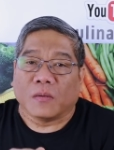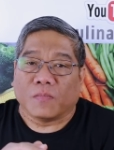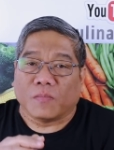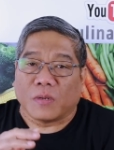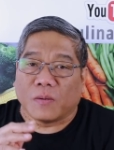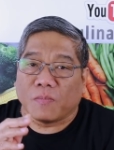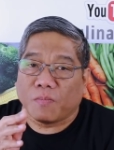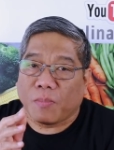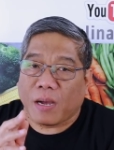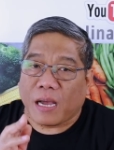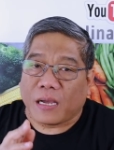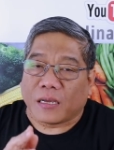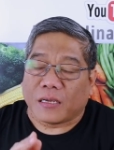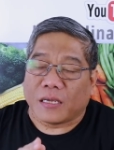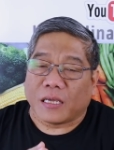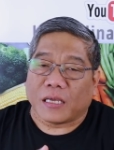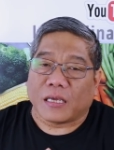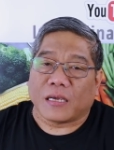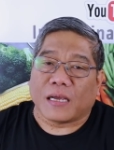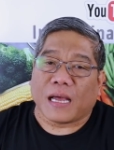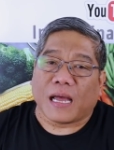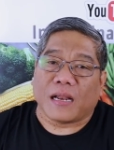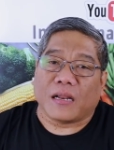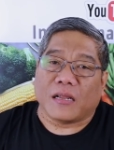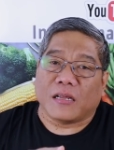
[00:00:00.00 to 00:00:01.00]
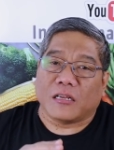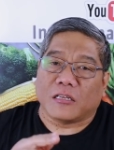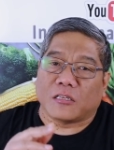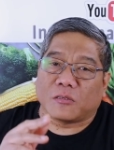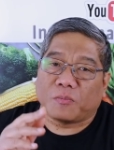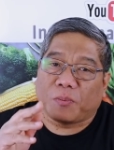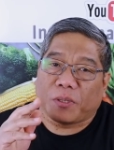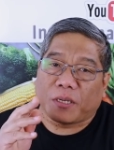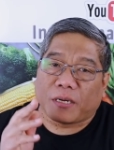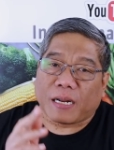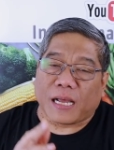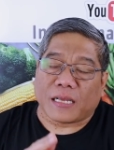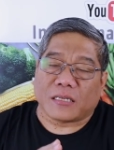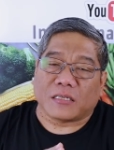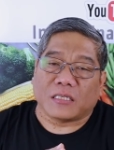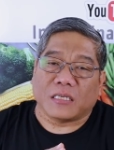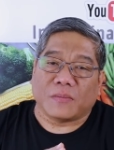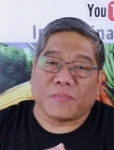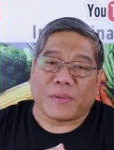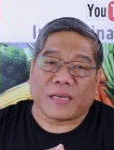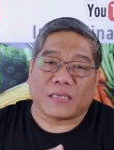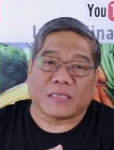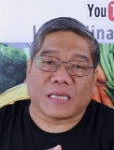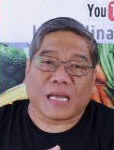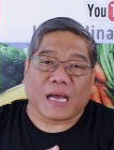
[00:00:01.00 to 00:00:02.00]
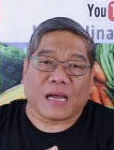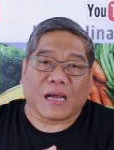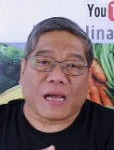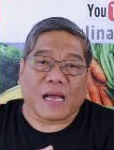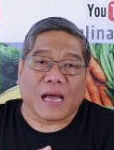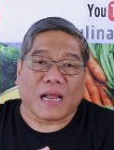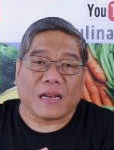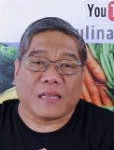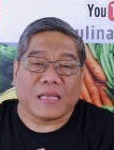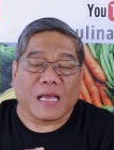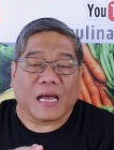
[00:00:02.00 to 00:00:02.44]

membagikan inspirasi masakan